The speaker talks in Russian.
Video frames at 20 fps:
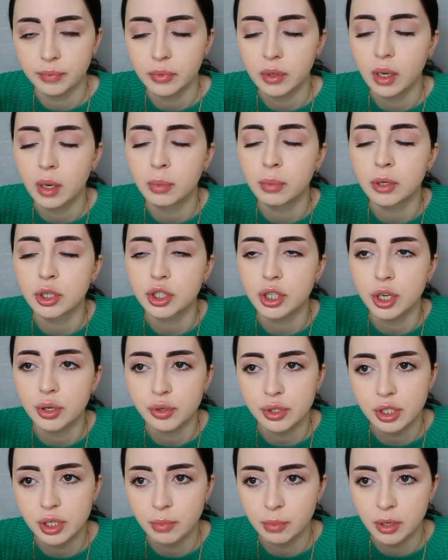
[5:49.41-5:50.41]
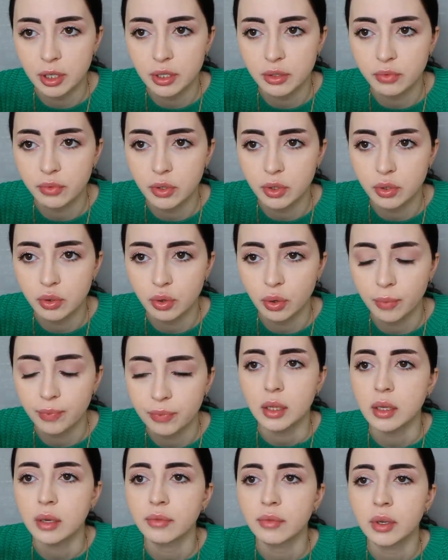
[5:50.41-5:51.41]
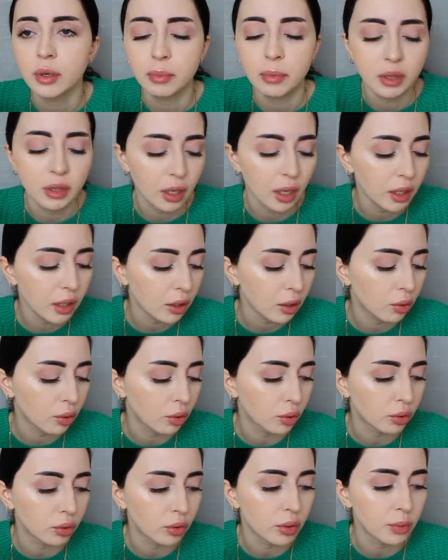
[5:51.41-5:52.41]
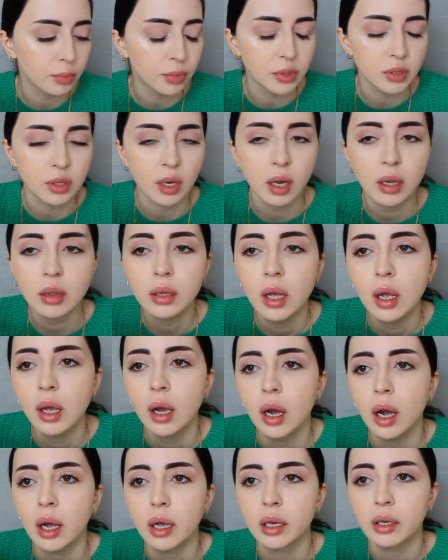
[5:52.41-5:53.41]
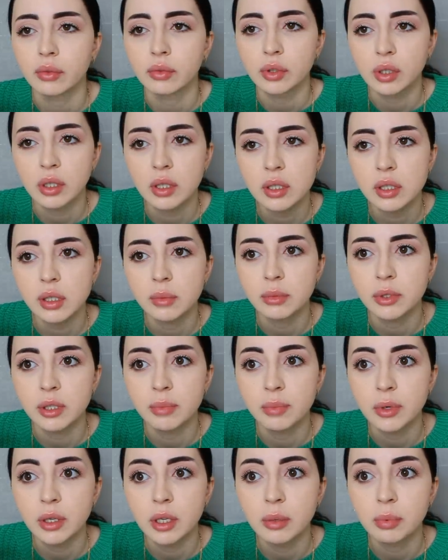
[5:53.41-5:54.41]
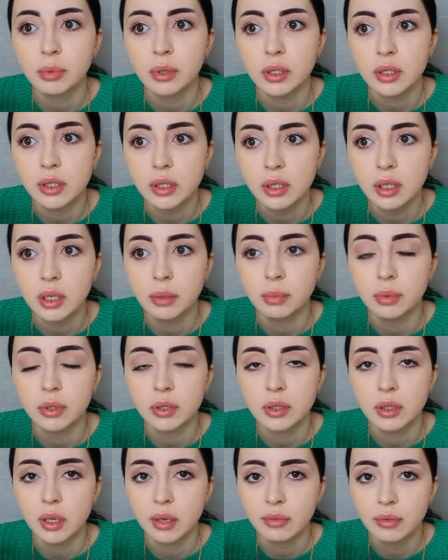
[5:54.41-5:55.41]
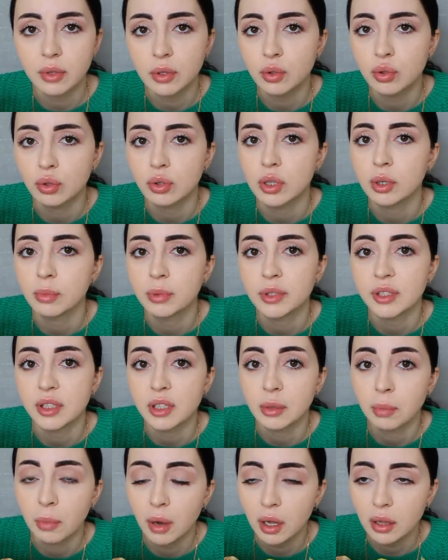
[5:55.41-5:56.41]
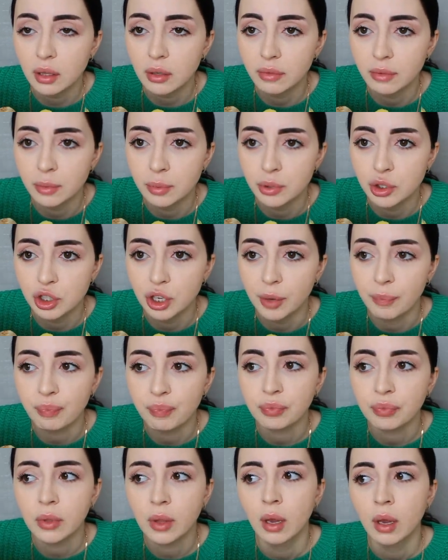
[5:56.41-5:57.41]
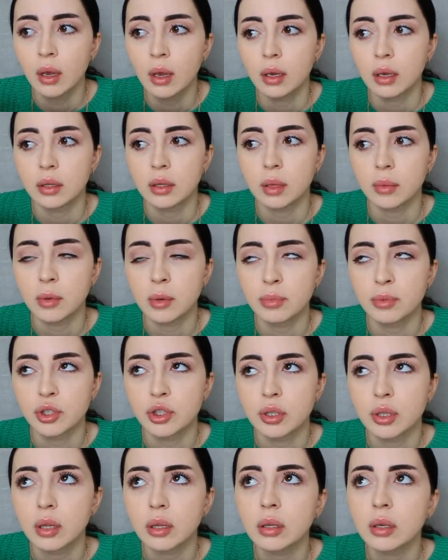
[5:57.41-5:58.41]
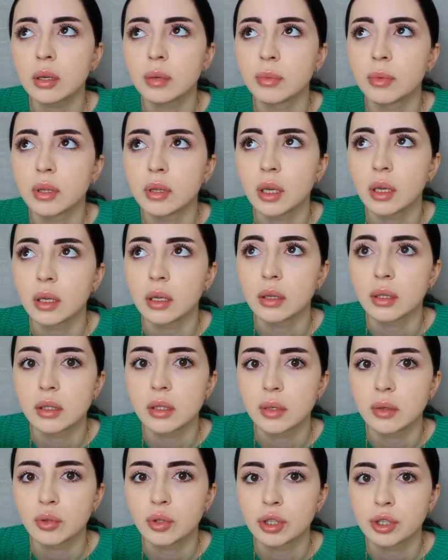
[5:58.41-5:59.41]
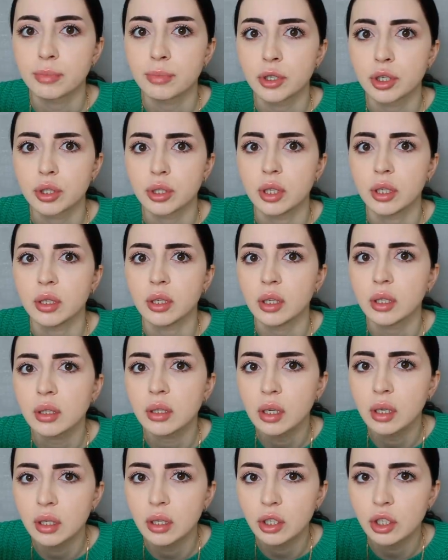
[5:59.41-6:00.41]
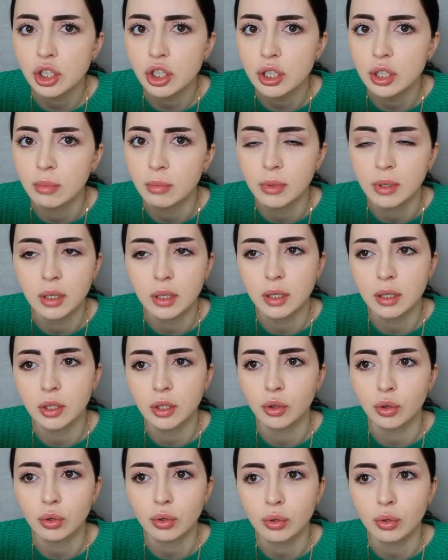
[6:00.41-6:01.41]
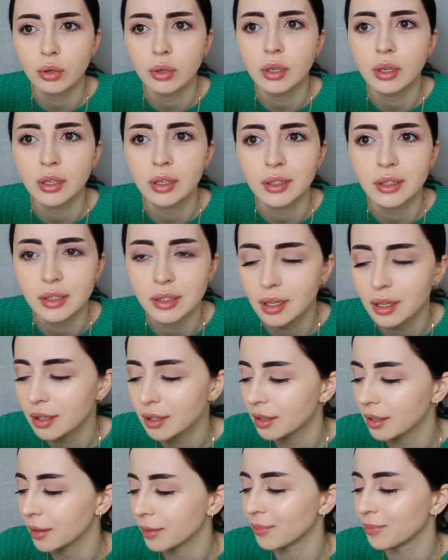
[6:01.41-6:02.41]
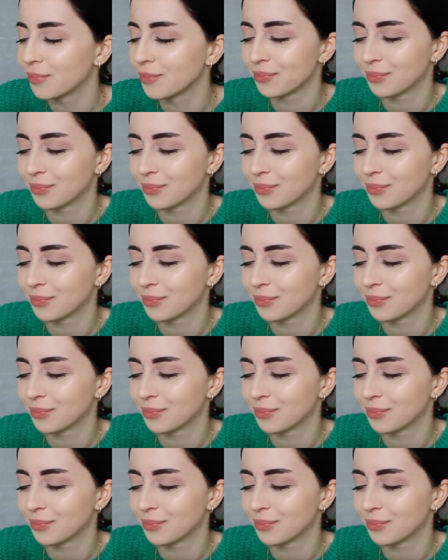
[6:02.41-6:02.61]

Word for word: Я обожаю снимать видео. И там в комментариях кое-кто написал, Айка, вот если бы тебе не платили бы за видео, ты бы снимала вообще? И там я почитала комментарий, одна девушка пишет, да нет, конечно, мы для нее только и деньги.